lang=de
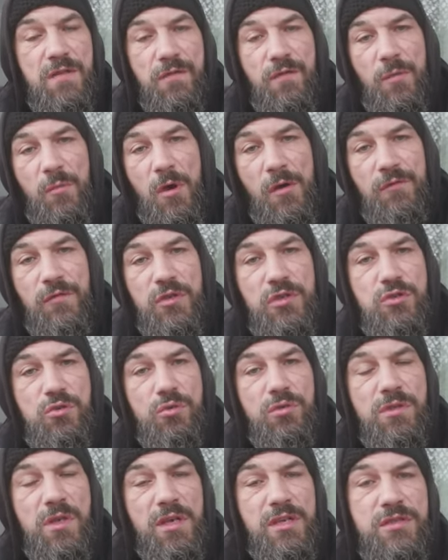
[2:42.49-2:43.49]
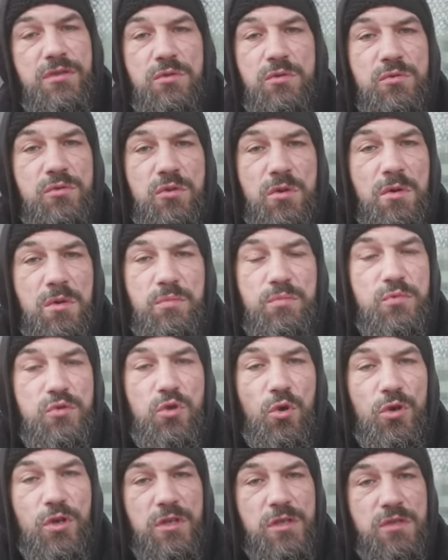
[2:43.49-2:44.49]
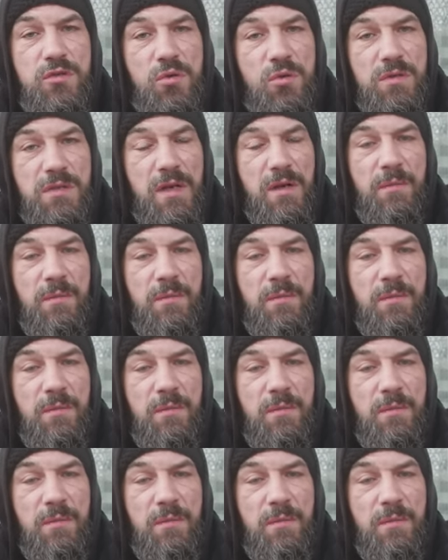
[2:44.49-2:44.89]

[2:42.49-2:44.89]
so vom öffentlichen Unterrichten und so zurückgezogen.